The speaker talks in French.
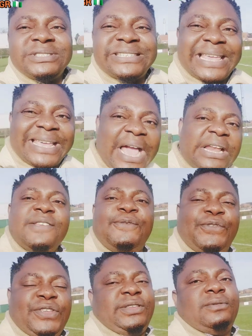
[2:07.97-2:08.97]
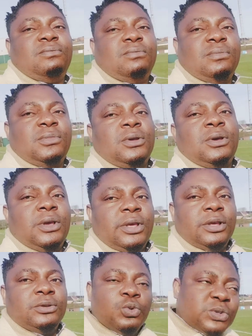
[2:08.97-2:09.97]
se qualifie.
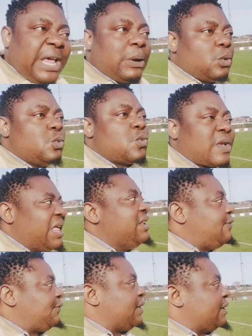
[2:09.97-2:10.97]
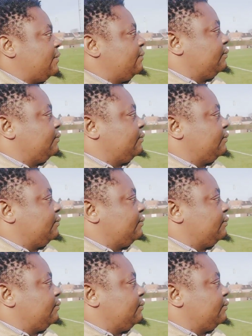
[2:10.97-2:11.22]
Nous allons nous qualifier.